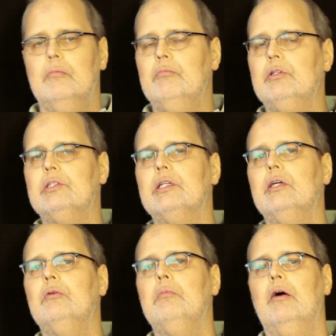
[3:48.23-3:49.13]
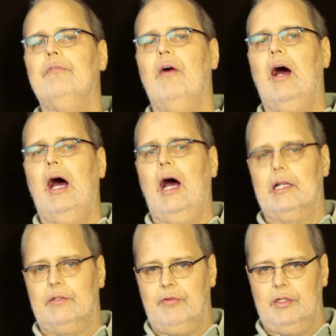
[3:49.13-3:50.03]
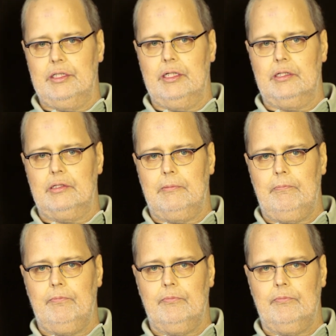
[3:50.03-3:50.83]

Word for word: Museum of Art verliert.